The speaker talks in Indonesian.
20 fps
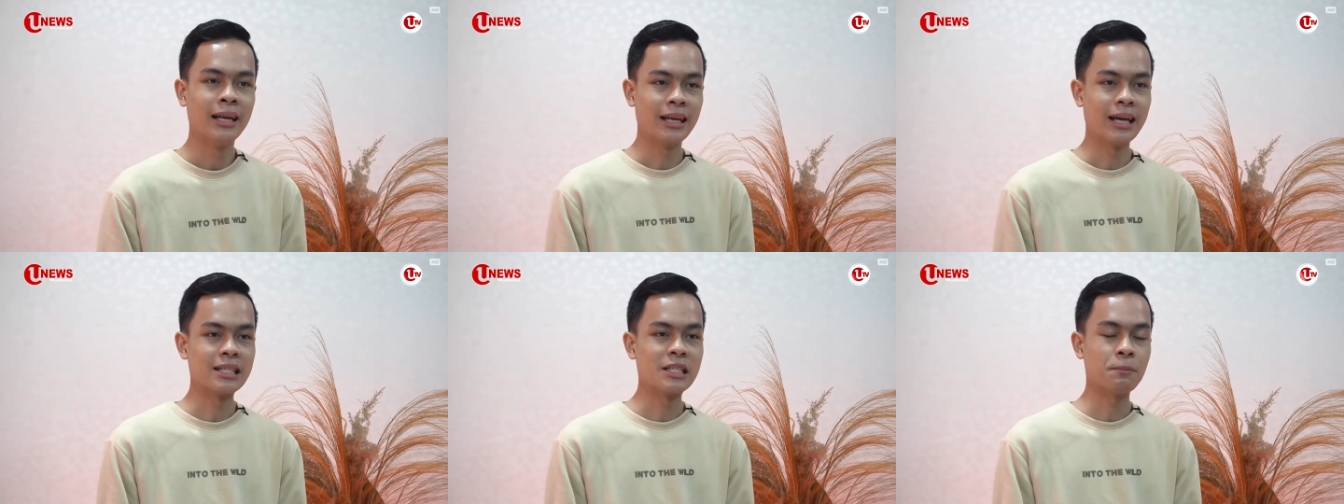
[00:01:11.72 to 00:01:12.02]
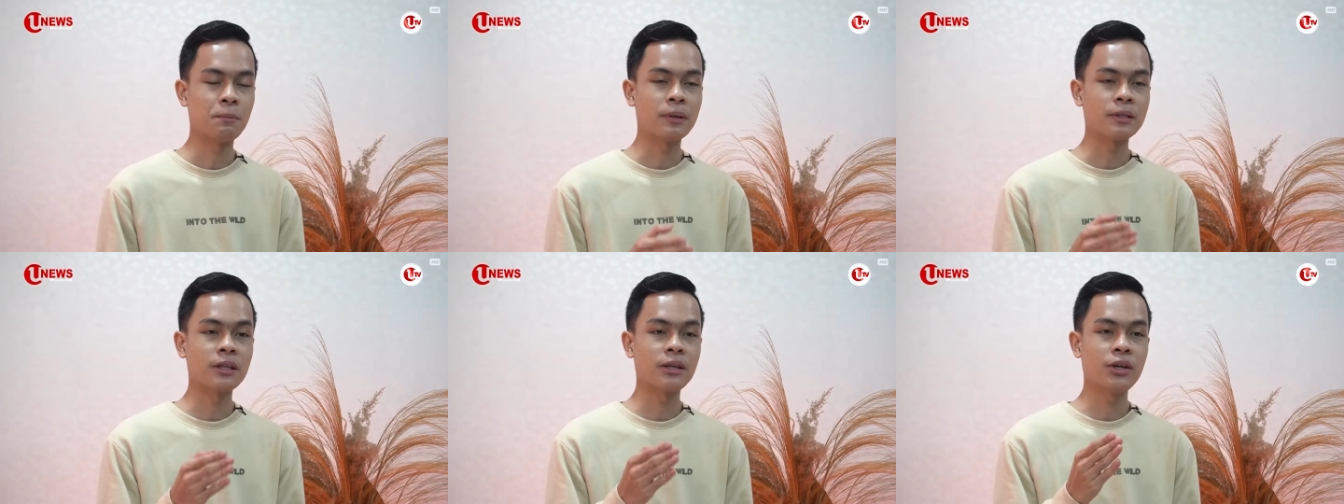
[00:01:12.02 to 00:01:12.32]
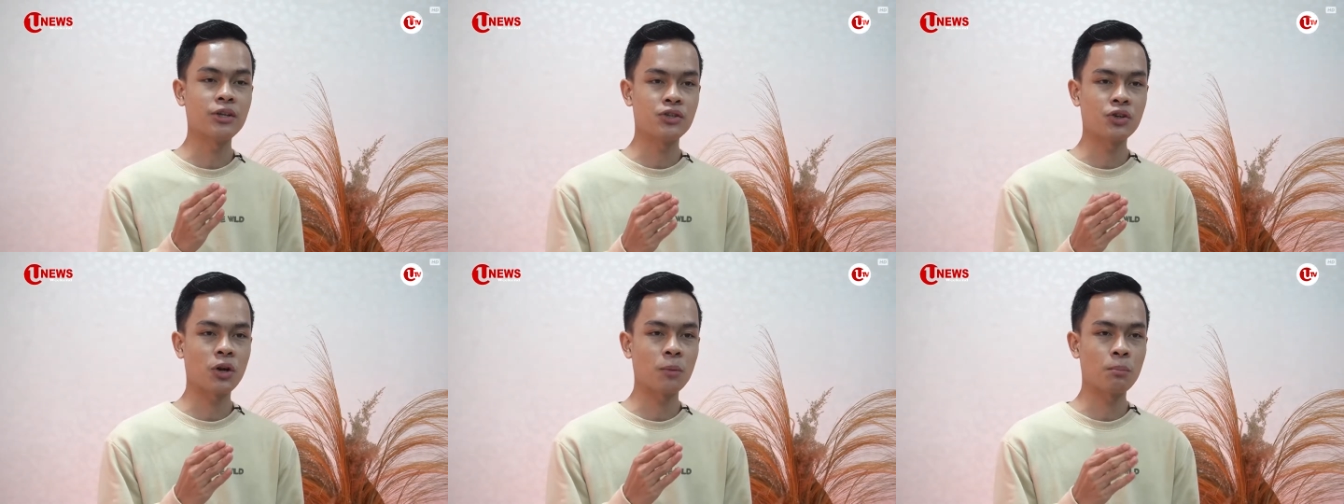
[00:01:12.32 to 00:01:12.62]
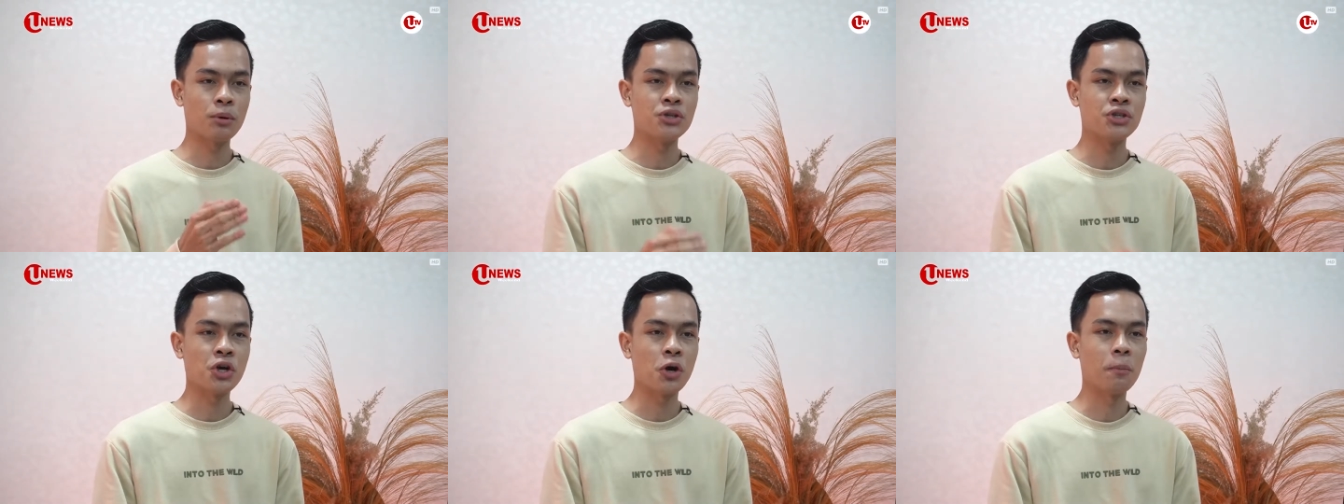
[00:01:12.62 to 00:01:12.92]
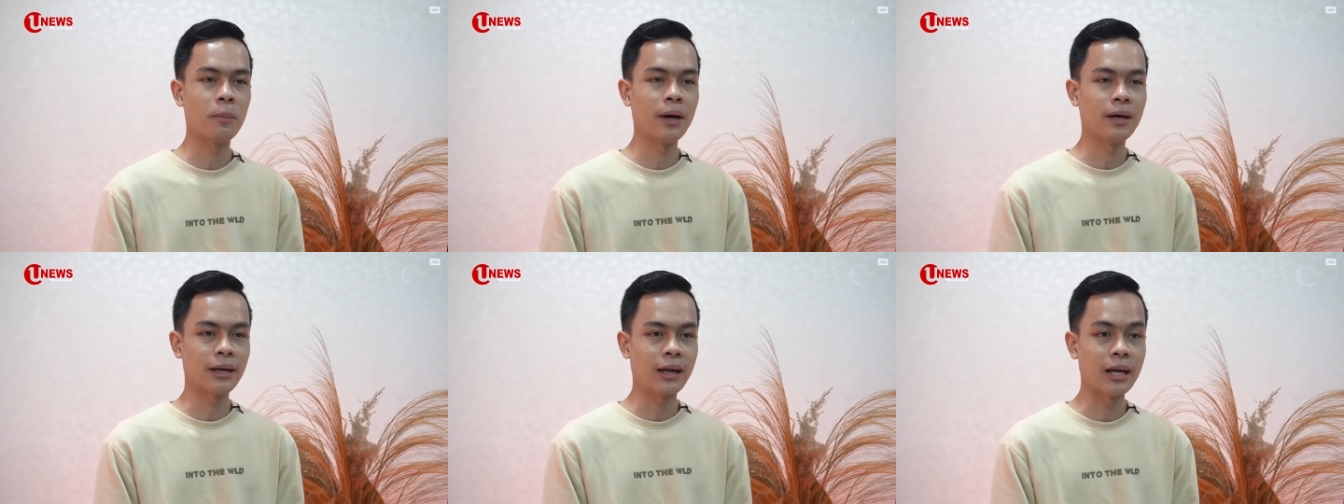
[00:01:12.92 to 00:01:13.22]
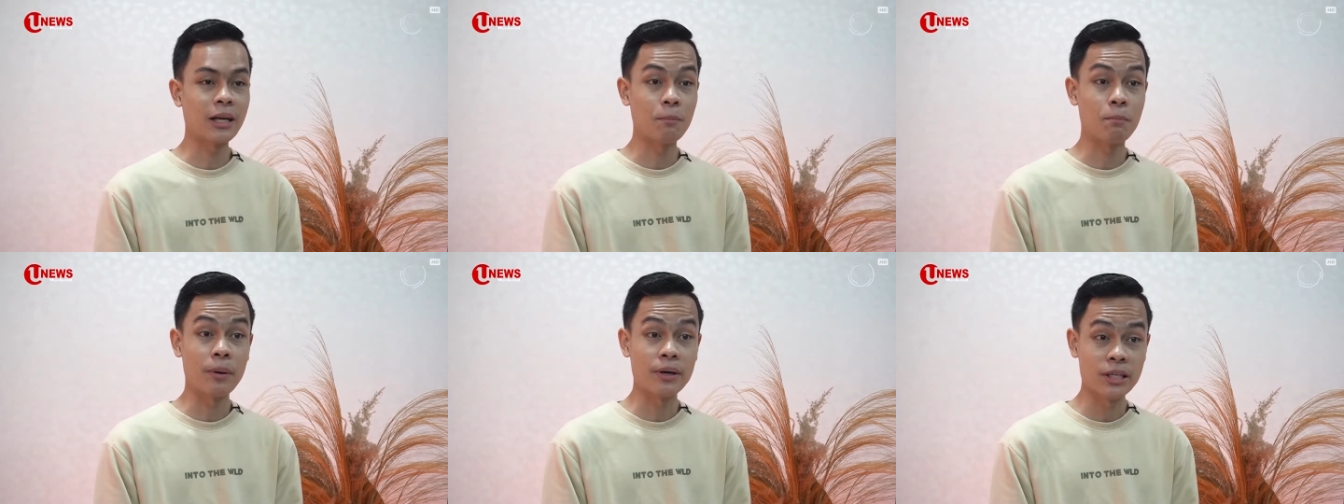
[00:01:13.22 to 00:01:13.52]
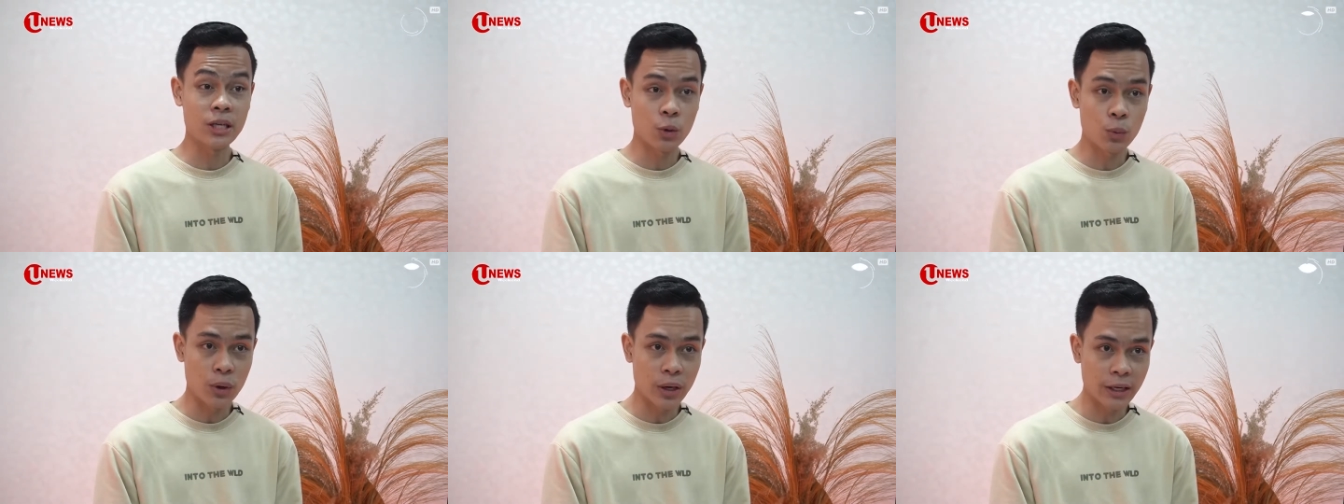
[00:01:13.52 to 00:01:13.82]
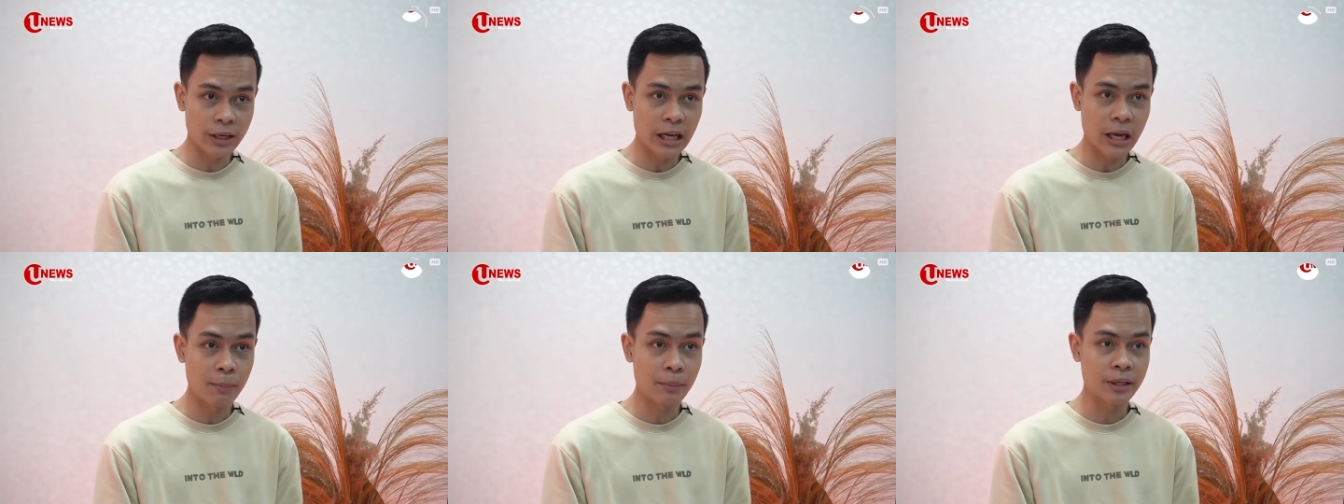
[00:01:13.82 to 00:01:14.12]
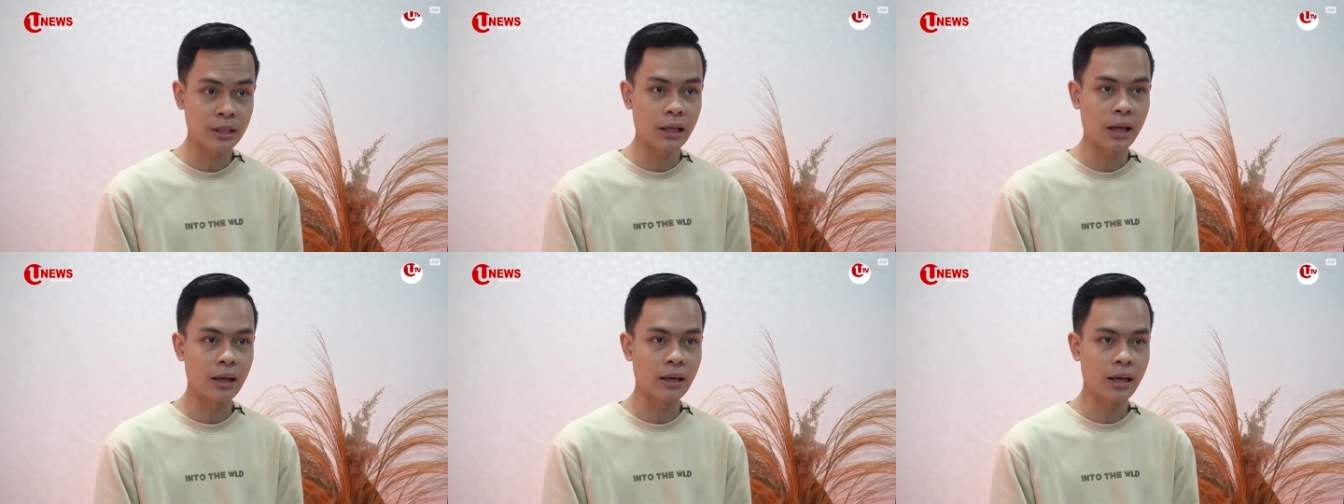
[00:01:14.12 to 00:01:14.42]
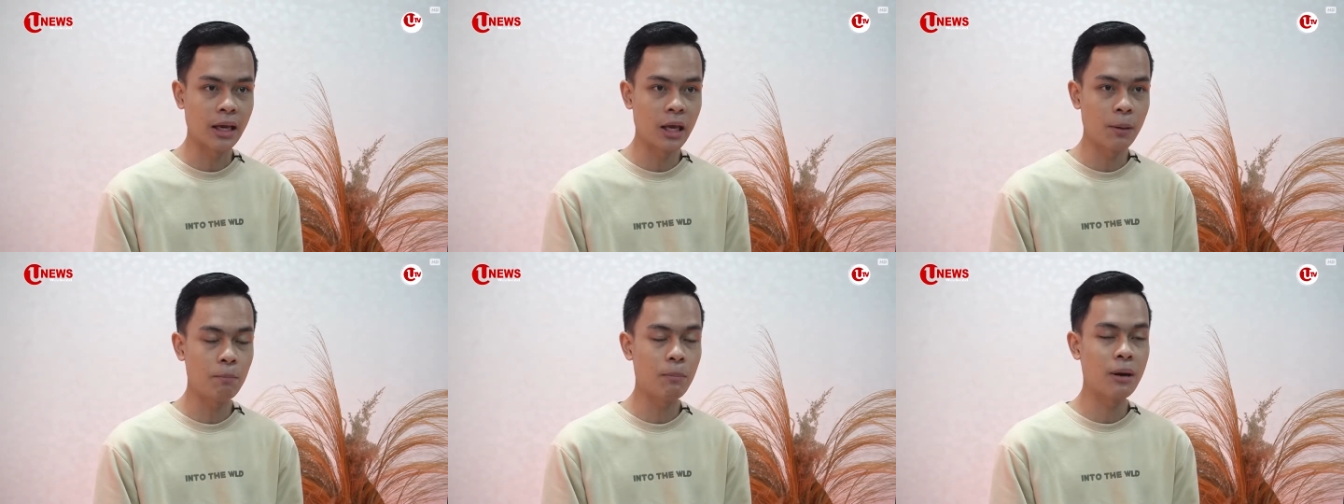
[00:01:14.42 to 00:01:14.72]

Nah, seperti di Cirebon, Jawa Barat, banyak warga mendatangi